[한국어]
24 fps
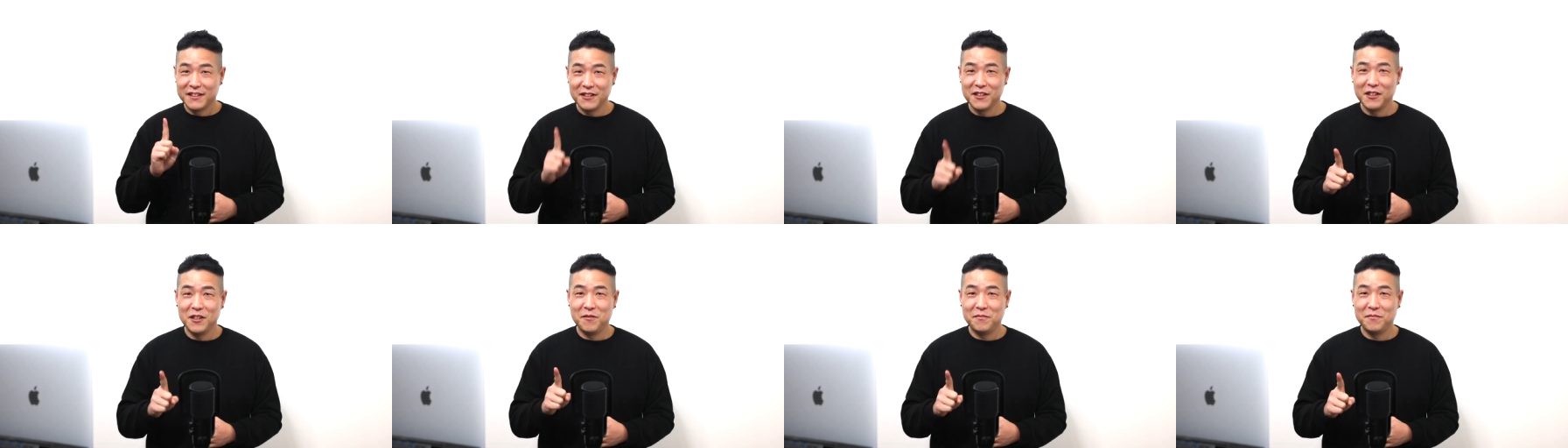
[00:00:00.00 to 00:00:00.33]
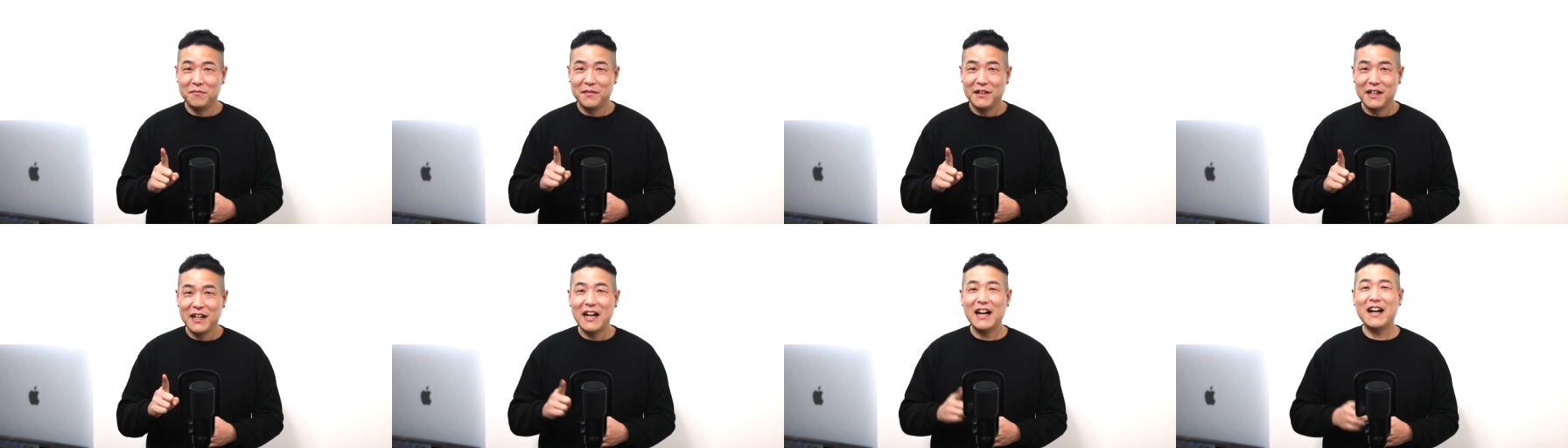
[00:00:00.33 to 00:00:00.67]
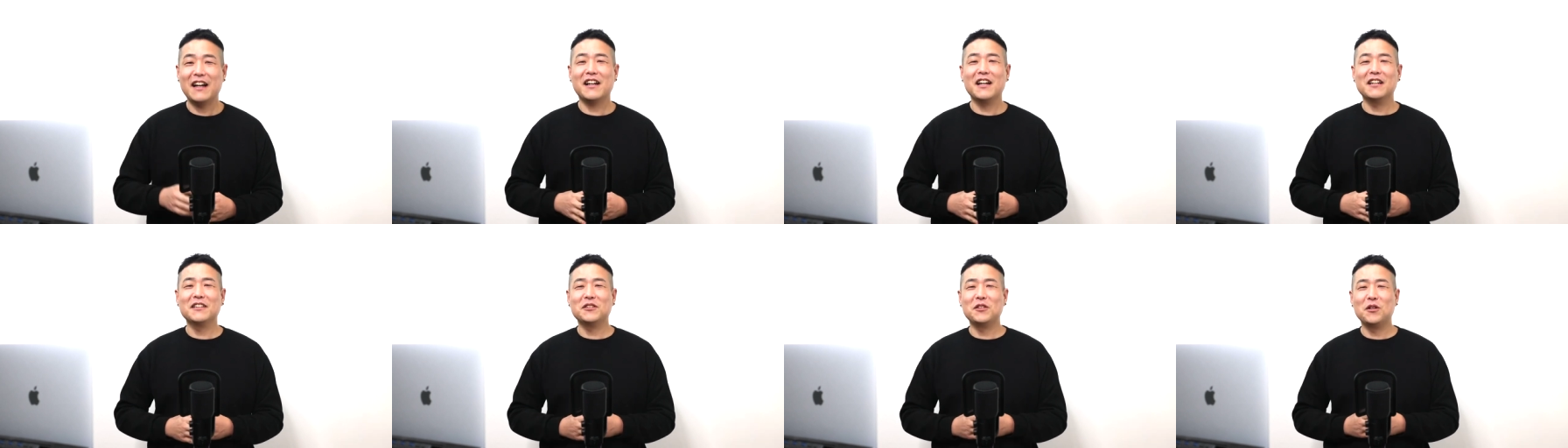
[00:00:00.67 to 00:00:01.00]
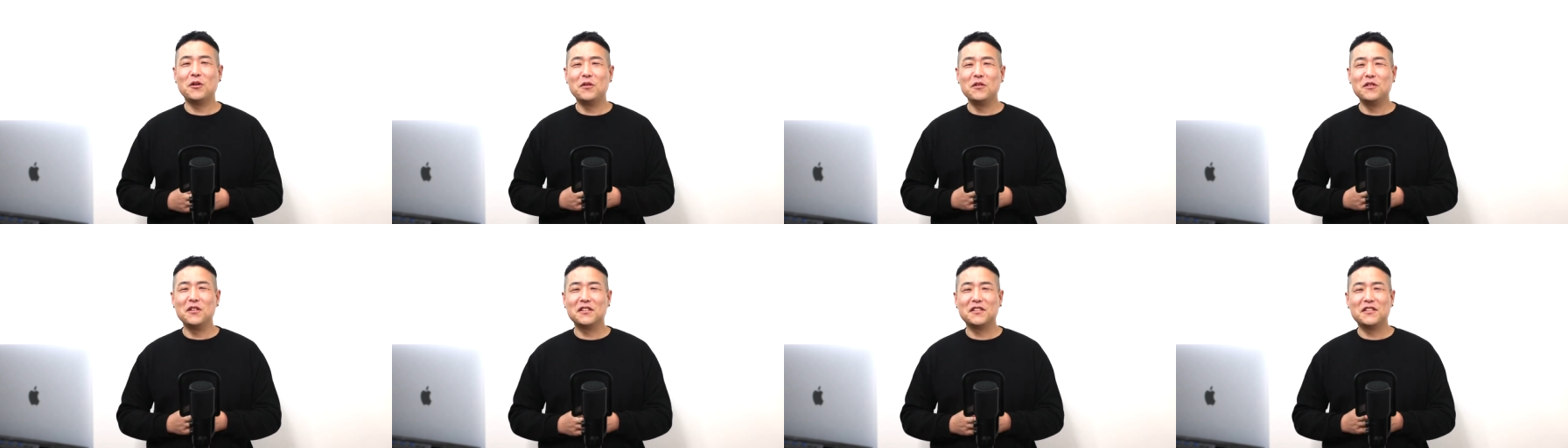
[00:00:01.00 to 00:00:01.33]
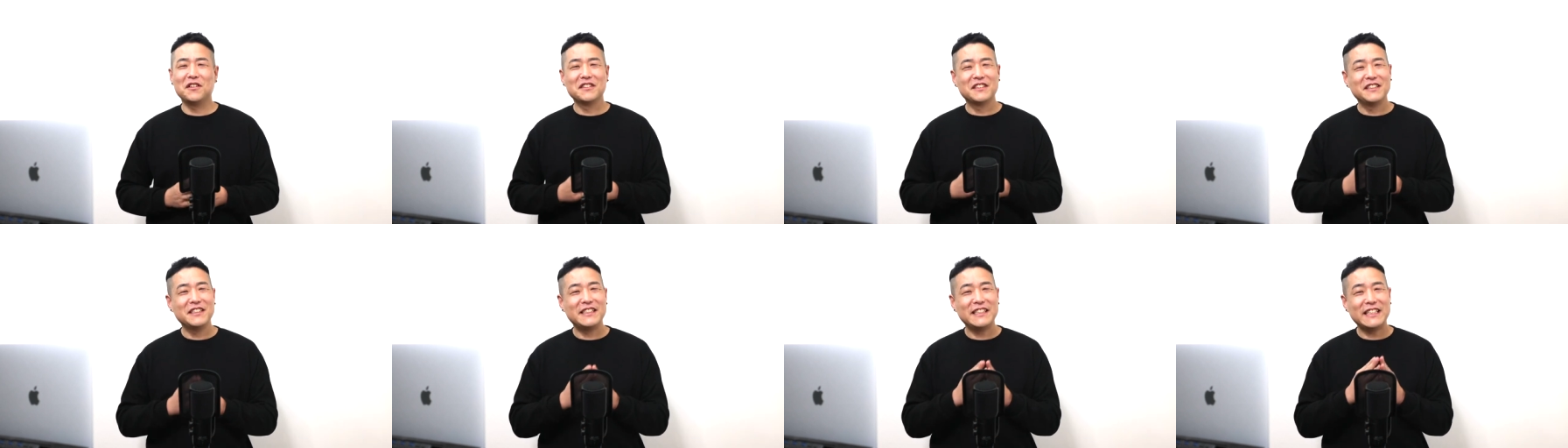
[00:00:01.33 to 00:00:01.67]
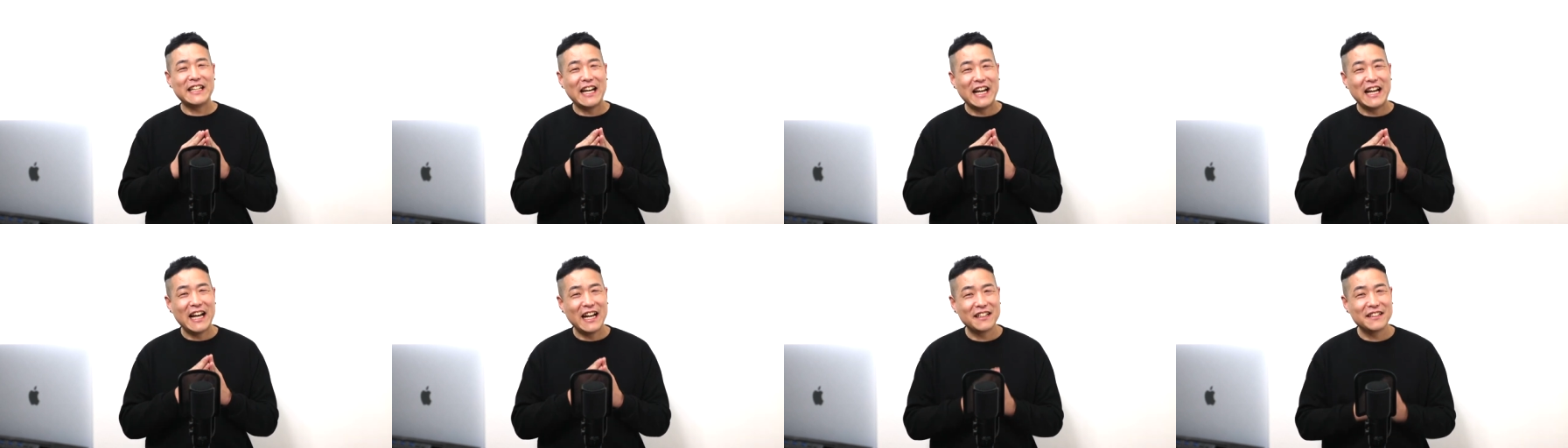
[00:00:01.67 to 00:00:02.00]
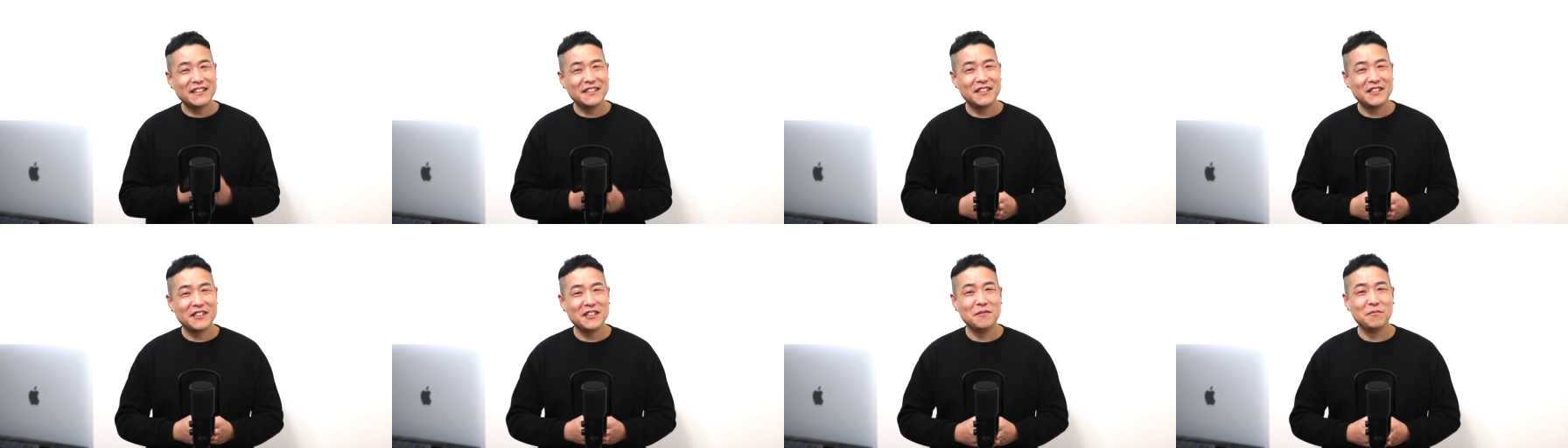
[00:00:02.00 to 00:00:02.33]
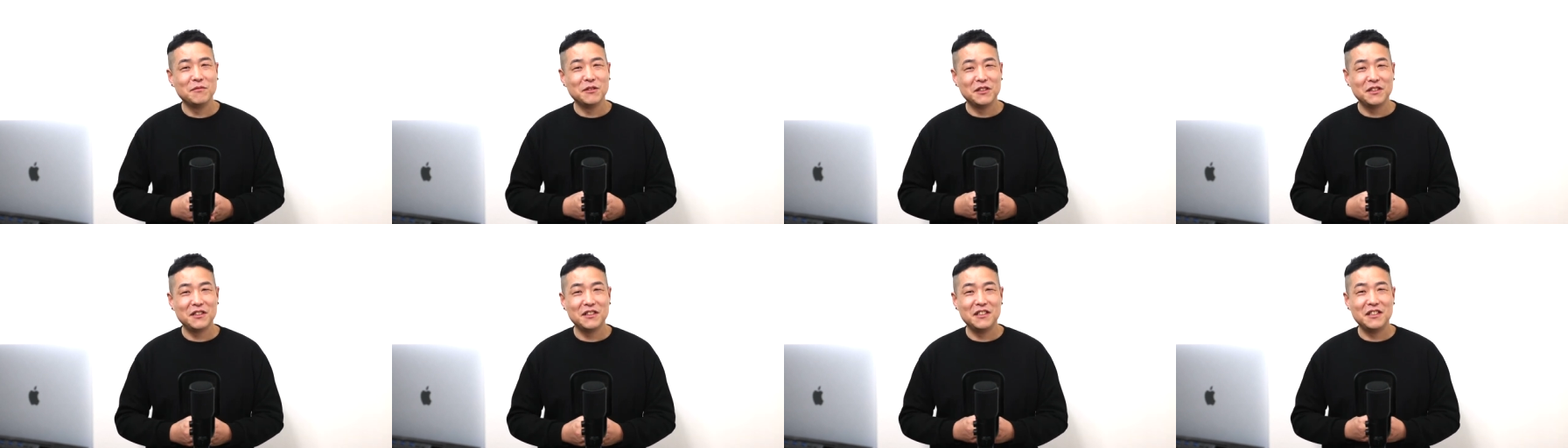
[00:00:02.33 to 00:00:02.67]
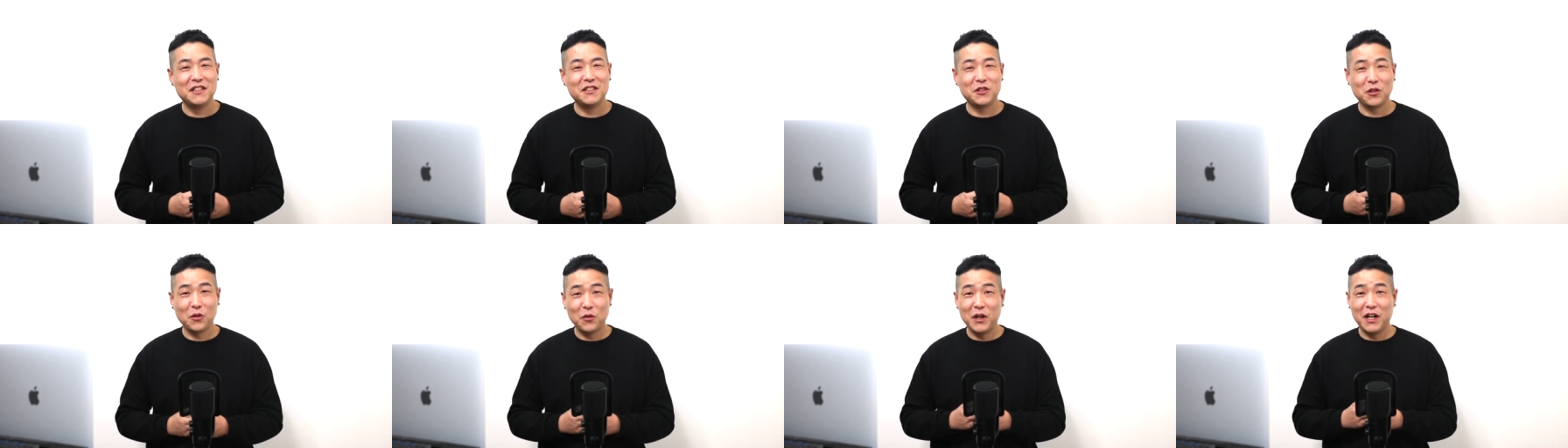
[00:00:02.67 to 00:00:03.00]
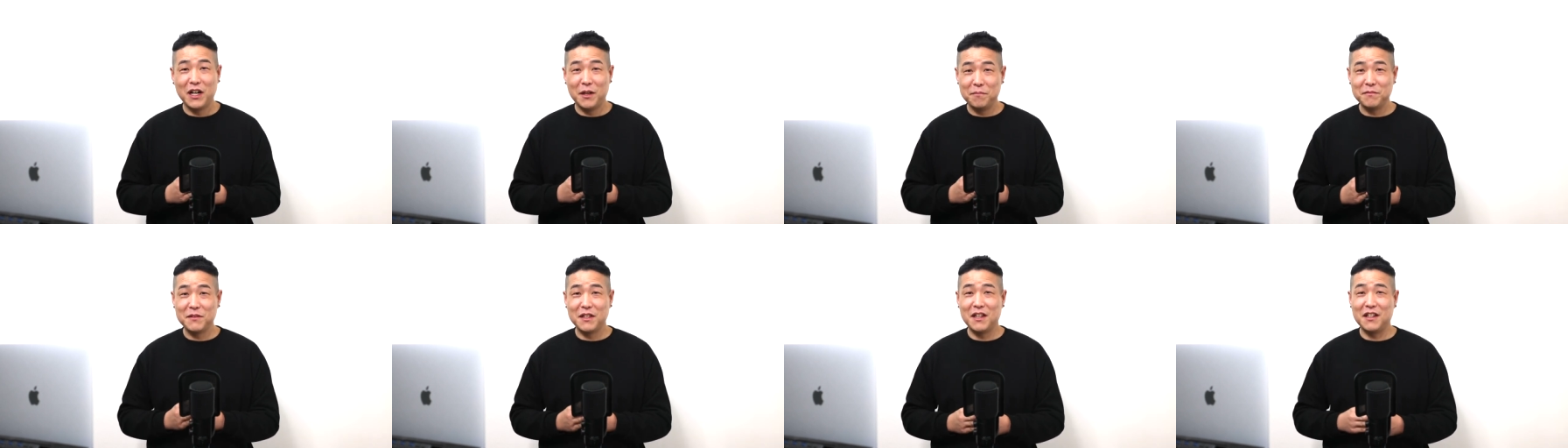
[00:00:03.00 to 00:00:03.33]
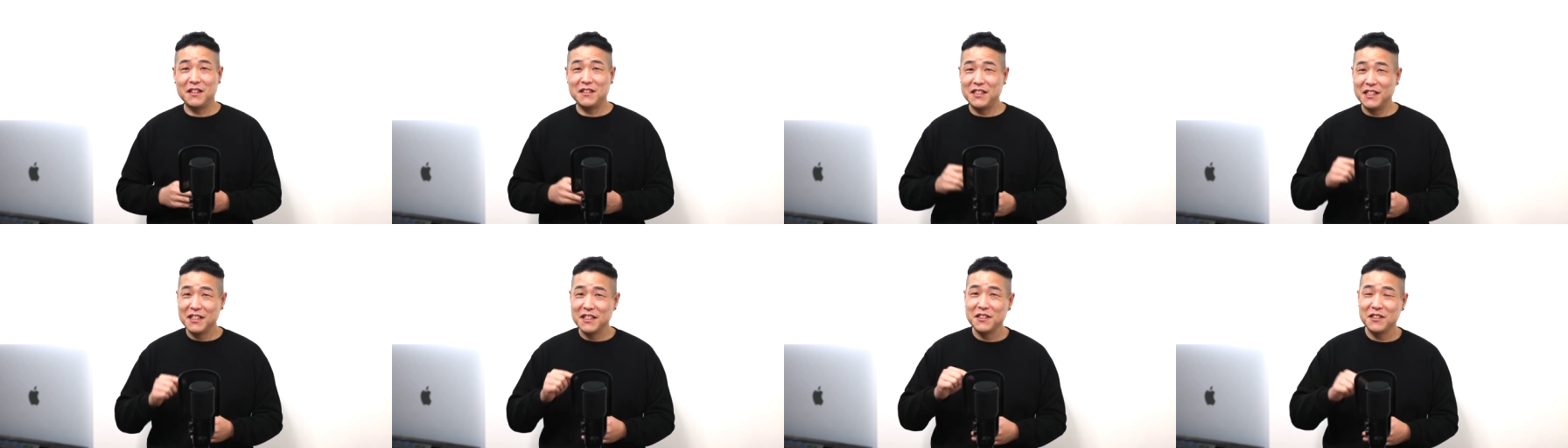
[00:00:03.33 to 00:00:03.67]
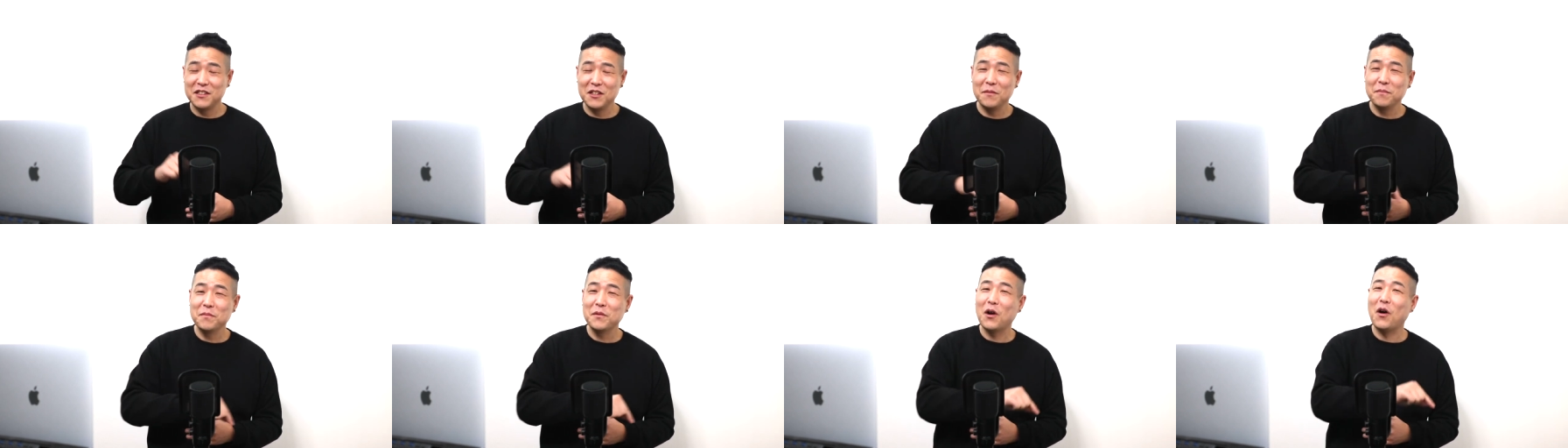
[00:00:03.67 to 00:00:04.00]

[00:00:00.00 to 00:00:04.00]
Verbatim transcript: 그럼 아까 떠올렸던 그 작은 질문들 저와 함께 직접